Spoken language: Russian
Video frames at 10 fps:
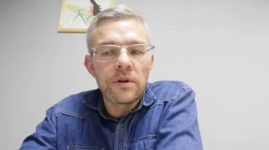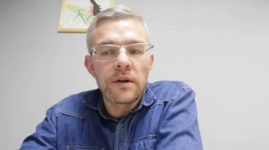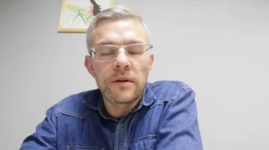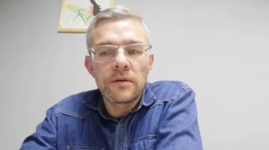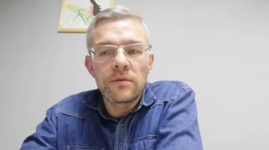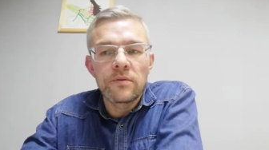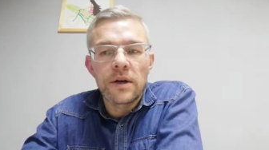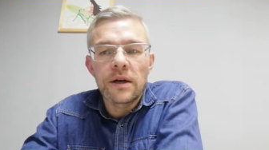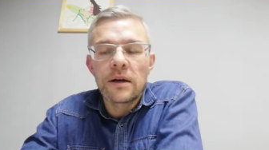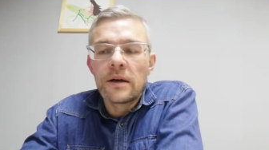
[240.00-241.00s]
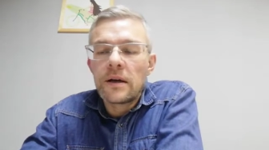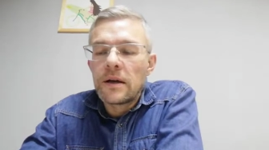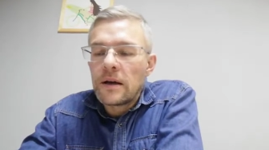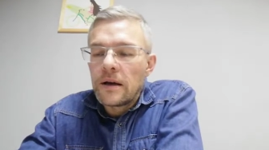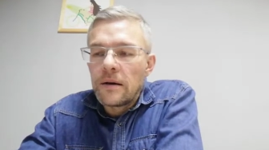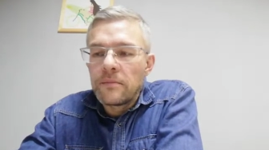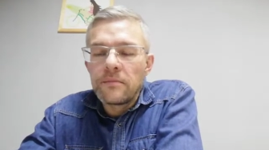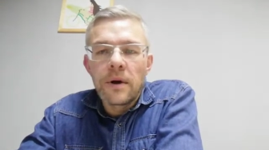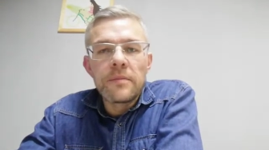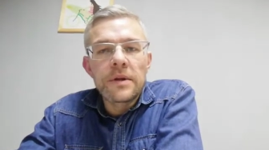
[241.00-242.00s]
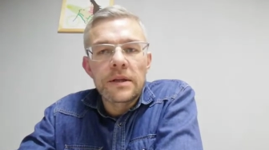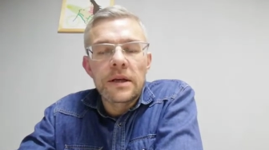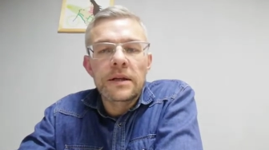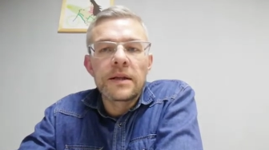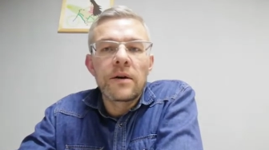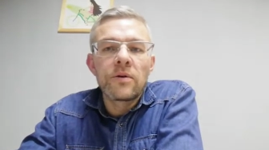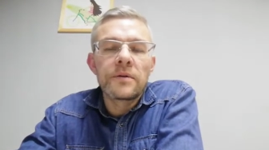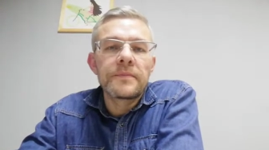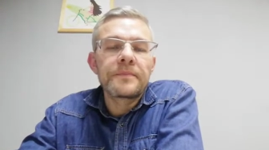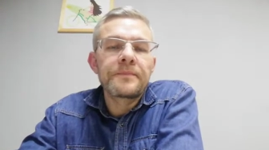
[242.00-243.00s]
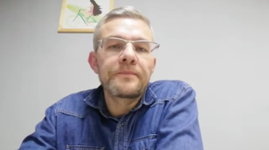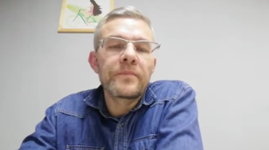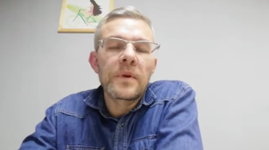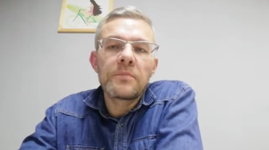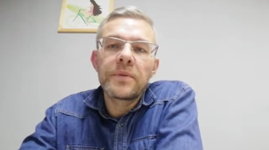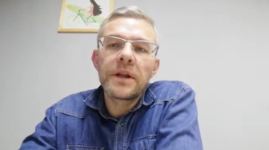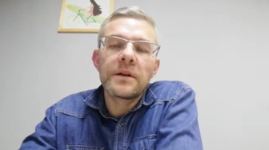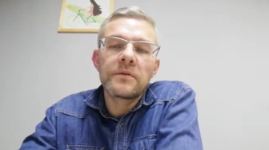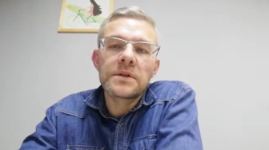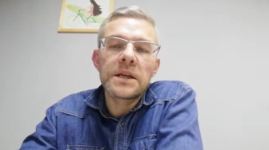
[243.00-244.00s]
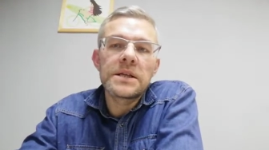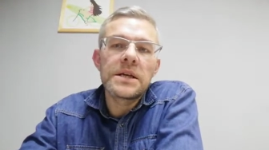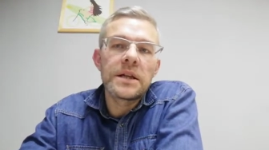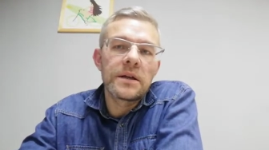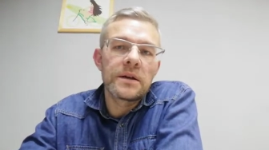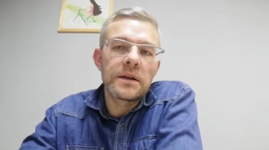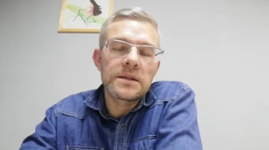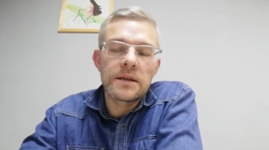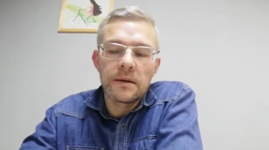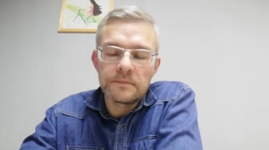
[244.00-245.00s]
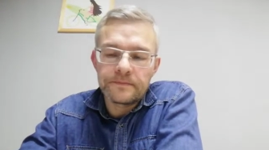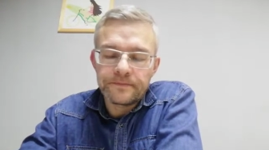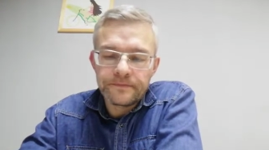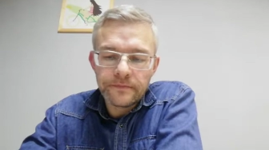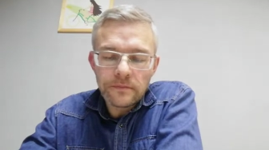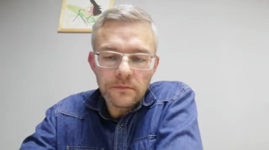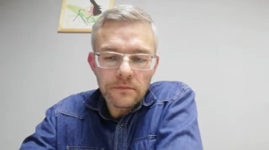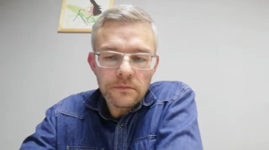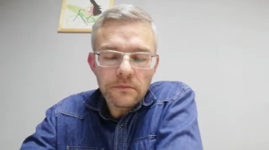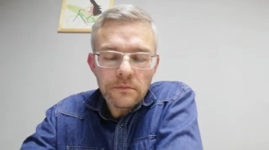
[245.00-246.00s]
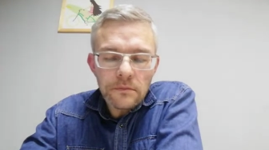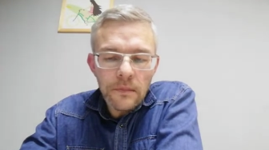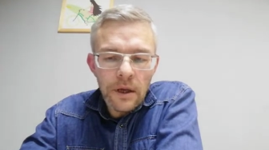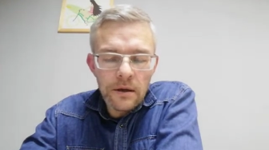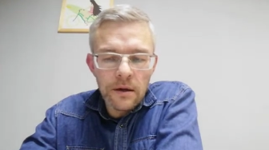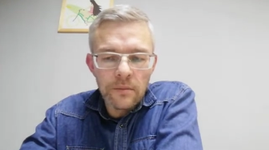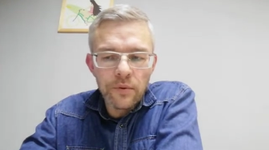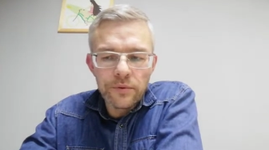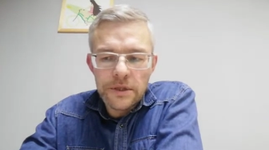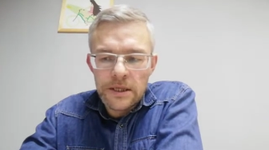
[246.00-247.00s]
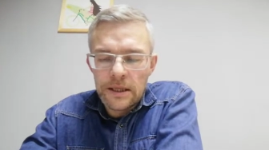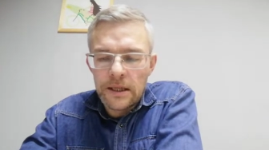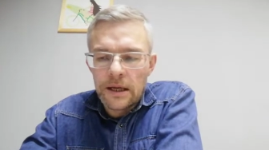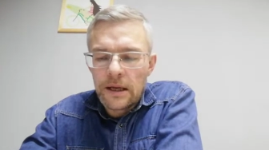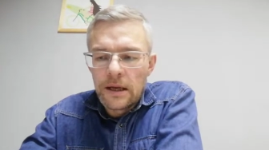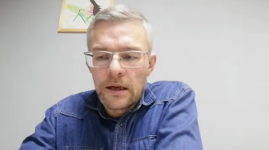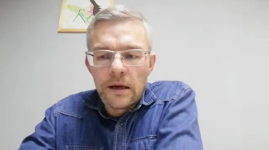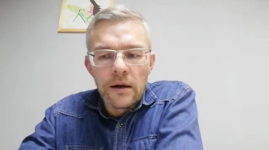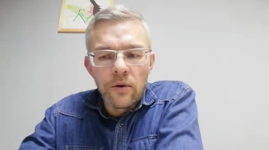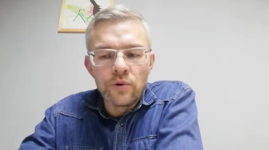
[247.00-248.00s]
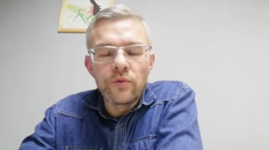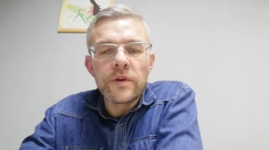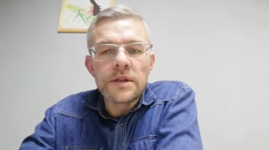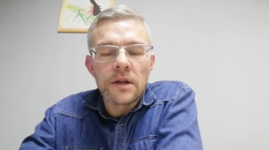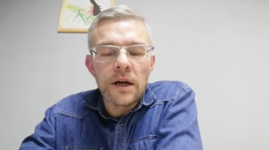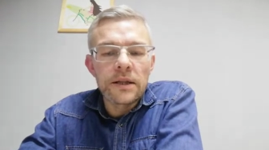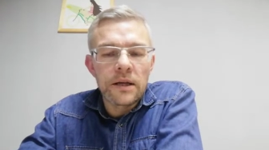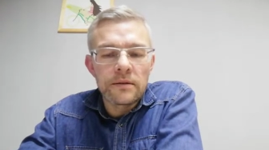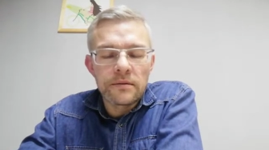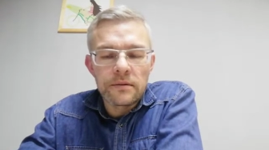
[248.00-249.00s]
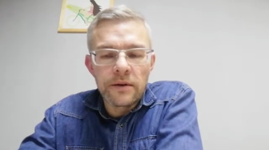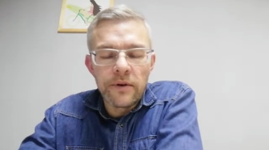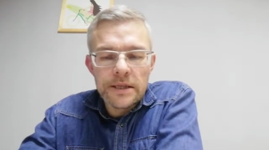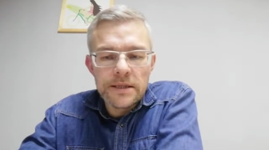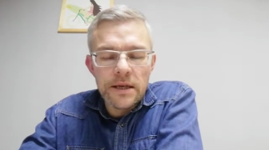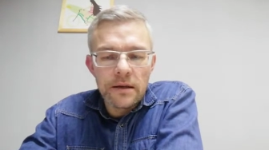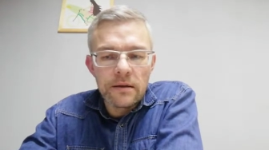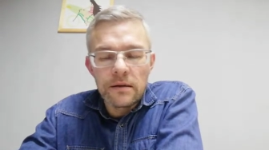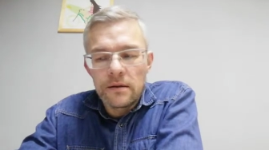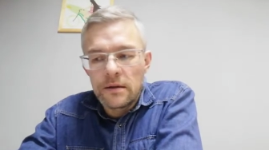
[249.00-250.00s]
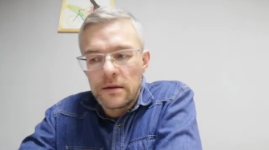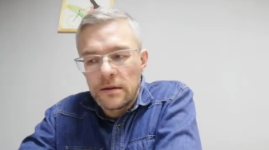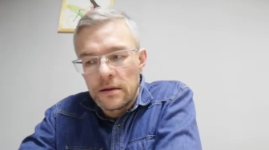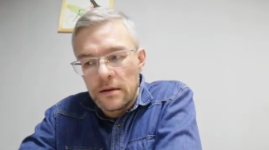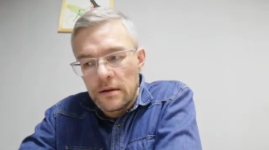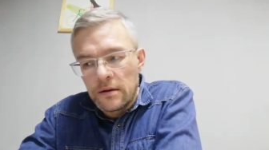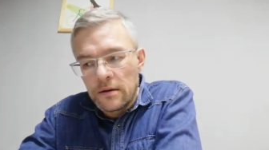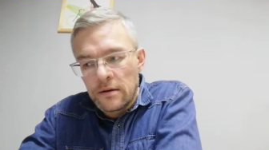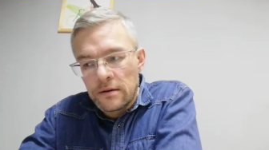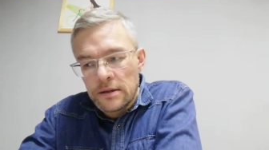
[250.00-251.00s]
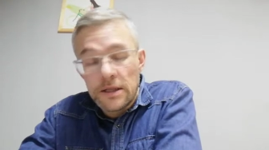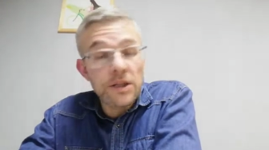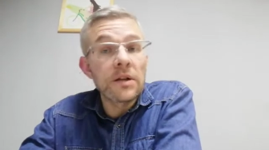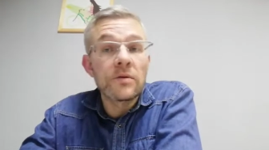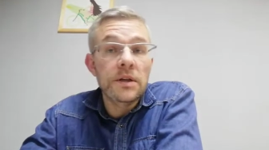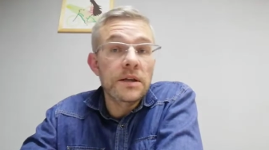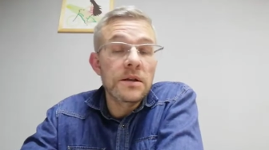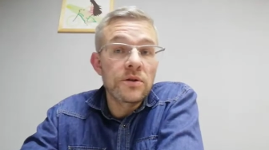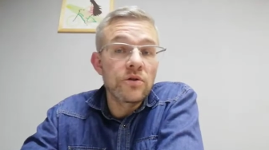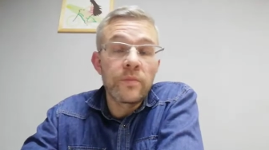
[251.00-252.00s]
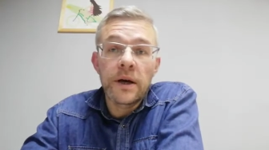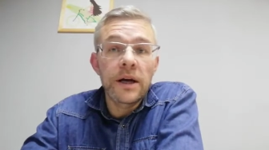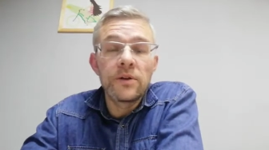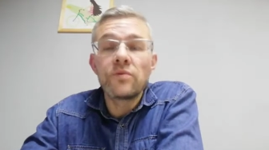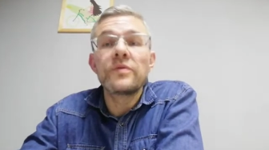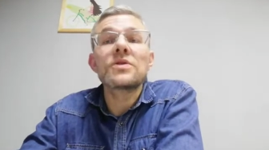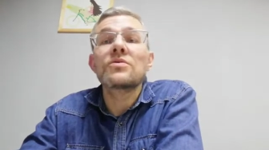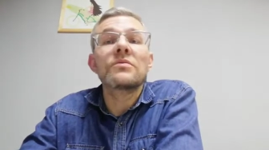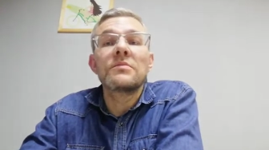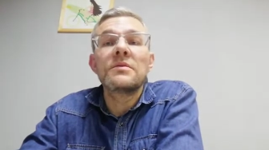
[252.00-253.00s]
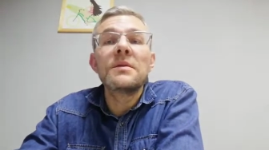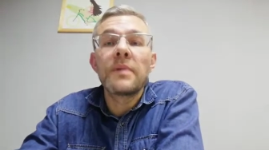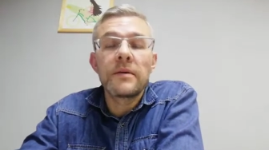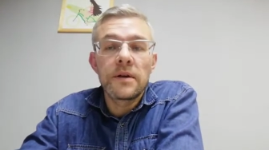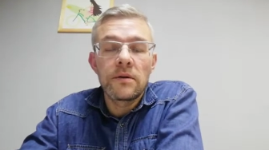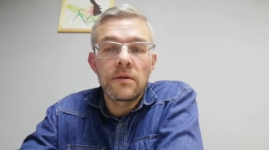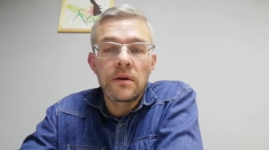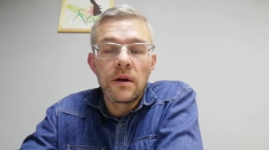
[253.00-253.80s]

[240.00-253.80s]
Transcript: ли, ну, как момент, когда он принял воскресение Христа. А, помните, когда он увидел раны от гвоздей, и сначала он сказал, что пока не увижу, не поверю.